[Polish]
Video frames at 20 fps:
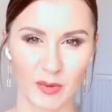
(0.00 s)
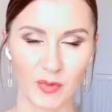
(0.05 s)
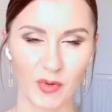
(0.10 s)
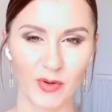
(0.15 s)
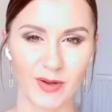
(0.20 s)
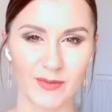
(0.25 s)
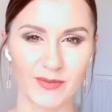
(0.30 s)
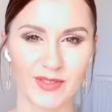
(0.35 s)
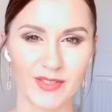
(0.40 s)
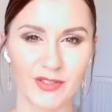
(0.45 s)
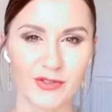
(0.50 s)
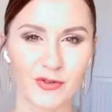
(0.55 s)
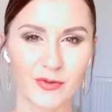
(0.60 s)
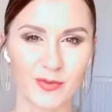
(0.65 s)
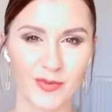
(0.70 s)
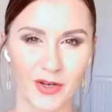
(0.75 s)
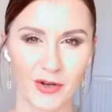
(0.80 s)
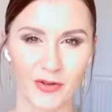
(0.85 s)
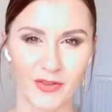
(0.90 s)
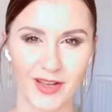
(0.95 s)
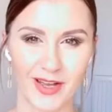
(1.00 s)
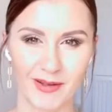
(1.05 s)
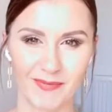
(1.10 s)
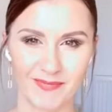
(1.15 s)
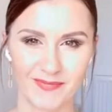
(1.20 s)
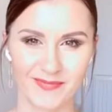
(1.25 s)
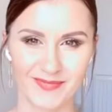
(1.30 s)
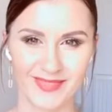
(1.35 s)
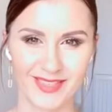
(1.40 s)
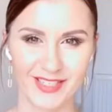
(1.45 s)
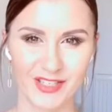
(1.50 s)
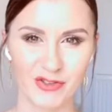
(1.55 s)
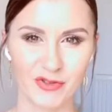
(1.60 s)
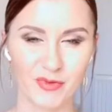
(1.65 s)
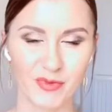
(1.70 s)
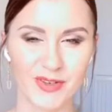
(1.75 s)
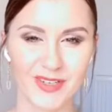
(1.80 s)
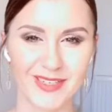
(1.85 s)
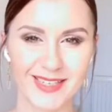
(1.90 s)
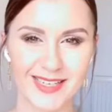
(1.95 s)
byłam zdumiona.
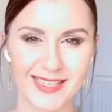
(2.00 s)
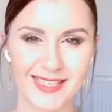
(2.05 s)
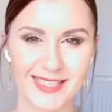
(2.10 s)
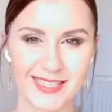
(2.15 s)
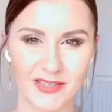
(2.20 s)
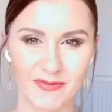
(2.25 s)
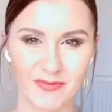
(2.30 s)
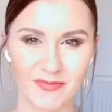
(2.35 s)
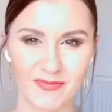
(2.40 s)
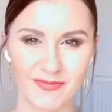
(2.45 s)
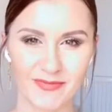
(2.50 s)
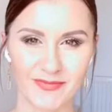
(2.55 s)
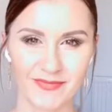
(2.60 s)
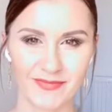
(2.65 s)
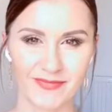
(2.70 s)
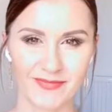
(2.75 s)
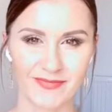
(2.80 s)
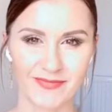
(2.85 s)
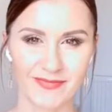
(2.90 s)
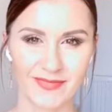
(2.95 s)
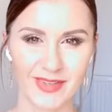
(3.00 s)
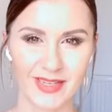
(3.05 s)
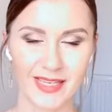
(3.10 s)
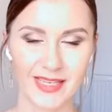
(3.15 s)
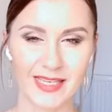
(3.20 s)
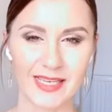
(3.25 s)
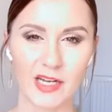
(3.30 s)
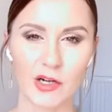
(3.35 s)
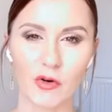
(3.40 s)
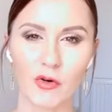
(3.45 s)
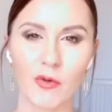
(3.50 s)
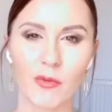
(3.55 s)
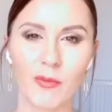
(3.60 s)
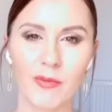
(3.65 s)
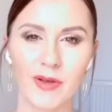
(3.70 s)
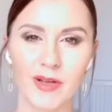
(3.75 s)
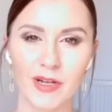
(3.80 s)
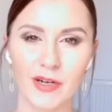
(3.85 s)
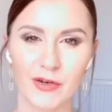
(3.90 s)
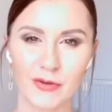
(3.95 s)
Zdumiona tym, jaką
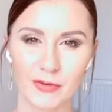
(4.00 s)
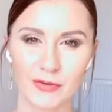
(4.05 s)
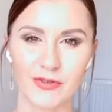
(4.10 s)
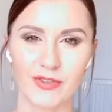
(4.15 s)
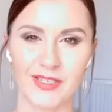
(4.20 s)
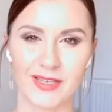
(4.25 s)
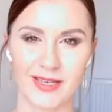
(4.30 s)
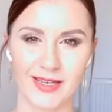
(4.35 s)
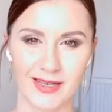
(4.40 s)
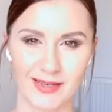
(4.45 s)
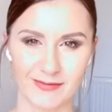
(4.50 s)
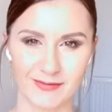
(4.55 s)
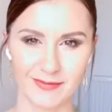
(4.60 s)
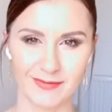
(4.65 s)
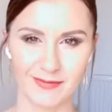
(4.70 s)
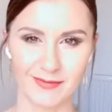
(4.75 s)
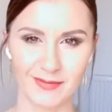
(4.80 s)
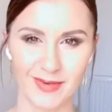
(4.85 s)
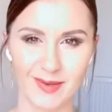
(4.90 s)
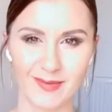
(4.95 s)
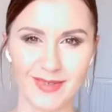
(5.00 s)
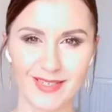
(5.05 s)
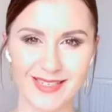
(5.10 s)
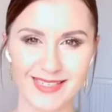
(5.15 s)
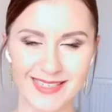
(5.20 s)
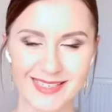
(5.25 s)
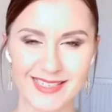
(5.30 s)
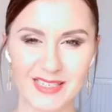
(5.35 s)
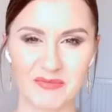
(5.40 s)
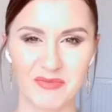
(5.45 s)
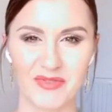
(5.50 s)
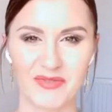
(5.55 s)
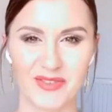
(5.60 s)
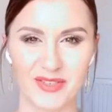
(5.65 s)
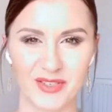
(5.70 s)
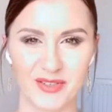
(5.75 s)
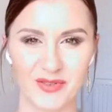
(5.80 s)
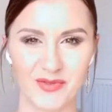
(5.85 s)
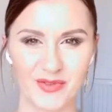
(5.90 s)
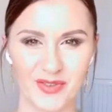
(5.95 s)
my ludzie mamy
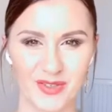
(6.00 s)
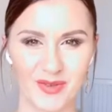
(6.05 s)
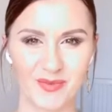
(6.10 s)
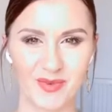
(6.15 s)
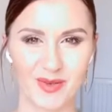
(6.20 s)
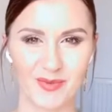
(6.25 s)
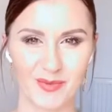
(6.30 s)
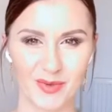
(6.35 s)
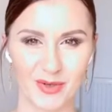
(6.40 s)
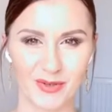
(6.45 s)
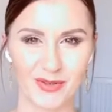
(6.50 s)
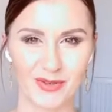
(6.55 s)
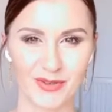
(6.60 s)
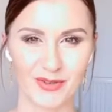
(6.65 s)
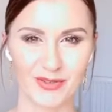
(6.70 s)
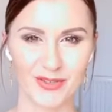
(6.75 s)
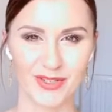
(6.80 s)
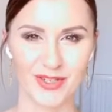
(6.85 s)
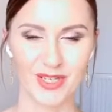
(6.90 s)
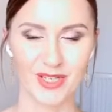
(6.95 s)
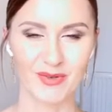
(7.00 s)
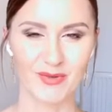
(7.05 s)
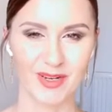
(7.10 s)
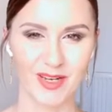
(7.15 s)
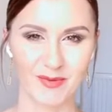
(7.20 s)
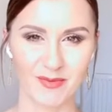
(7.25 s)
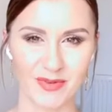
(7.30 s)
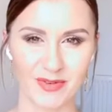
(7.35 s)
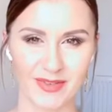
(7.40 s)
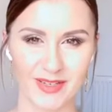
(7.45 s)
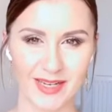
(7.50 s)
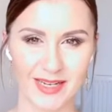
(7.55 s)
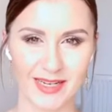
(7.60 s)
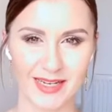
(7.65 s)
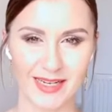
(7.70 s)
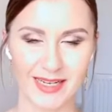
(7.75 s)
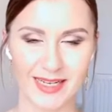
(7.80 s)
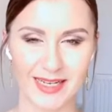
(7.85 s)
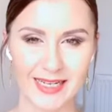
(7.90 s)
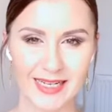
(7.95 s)
niesamowitą w sobie mądrość, siłę i
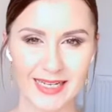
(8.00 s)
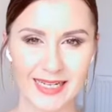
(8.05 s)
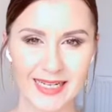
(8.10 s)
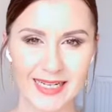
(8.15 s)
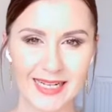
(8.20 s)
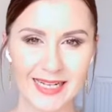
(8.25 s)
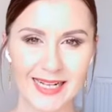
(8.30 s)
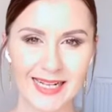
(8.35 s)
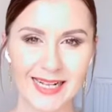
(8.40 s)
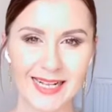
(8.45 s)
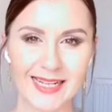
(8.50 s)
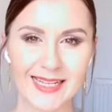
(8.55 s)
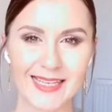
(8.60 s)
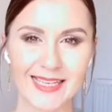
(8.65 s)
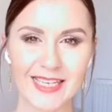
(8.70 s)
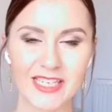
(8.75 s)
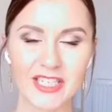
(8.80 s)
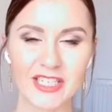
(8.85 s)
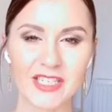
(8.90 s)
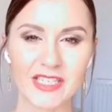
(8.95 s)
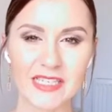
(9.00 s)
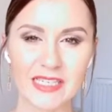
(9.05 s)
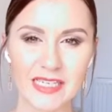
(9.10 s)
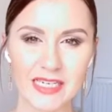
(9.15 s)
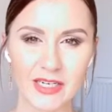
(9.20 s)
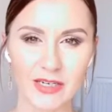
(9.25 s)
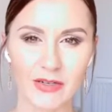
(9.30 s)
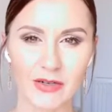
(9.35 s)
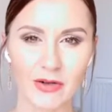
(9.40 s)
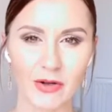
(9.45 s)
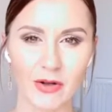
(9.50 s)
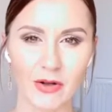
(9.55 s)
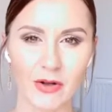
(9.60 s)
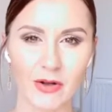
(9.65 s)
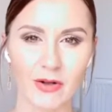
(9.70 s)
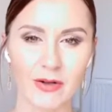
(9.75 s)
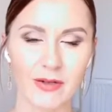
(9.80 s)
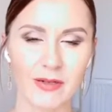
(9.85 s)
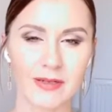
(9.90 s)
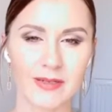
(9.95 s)
potęgę, jeśli
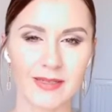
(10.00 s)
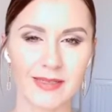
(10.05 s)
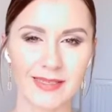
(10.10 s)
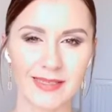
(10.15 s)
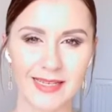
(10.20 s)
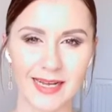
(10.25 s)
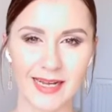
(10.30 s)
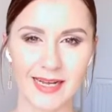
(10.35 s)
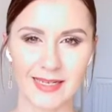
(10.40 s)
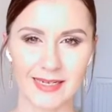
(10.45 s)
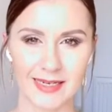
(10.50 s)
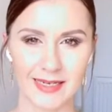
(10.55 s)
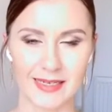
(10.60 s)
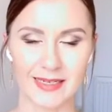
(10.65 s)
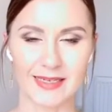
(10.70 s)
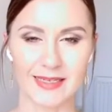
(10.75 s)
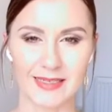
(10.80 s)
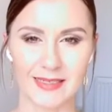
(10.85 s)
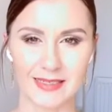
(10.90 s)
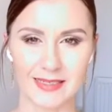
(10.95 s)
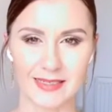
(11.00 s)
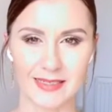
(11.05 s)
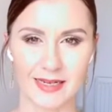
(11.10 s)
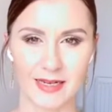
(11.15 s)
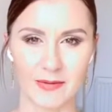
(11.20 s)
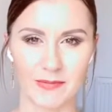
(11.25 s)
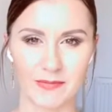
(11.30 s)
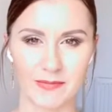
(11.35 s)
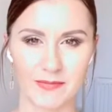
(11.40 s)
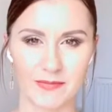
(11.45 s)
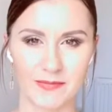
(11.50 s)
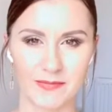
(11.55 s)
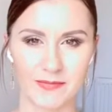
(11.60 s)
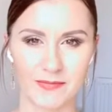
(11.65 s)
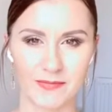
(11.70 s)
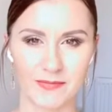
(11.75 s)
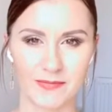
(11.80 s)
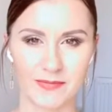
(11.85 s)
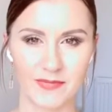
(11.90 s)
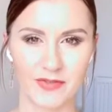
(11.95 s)
tylko dane jest nam
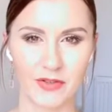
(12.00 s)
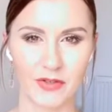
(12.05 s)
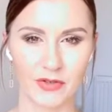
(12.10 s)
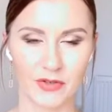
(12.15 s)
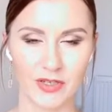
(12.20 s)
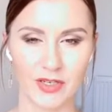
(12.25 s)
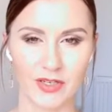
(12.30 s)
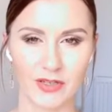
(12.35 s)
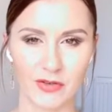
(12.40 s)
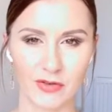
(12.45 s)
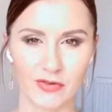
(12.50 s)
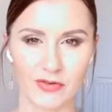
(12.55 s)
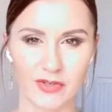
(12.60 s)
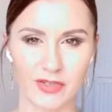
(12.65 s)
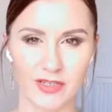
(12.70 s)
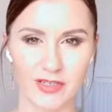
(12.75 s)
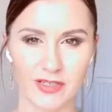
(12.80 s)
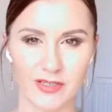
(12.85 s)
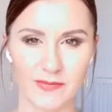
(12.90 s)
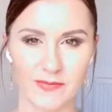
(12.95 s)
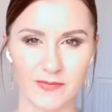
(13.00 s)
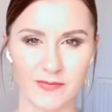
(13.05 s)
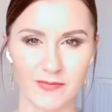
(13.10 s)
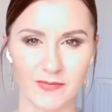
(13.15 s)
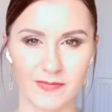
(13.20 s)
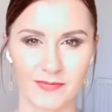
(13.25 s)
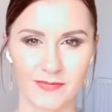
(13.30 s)
do niej dotrzeć.